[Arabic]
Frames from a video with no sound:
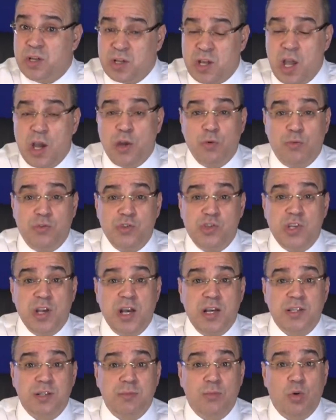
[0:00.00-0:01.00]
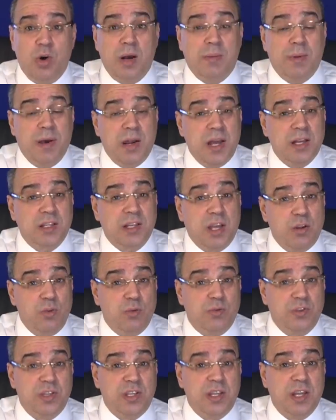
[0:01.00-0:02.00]
كانوا في جهاز المخابرات
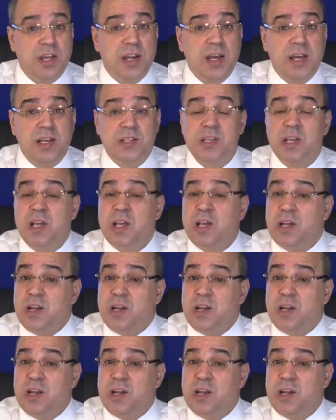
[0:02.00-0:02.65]
كانوا في الدياراس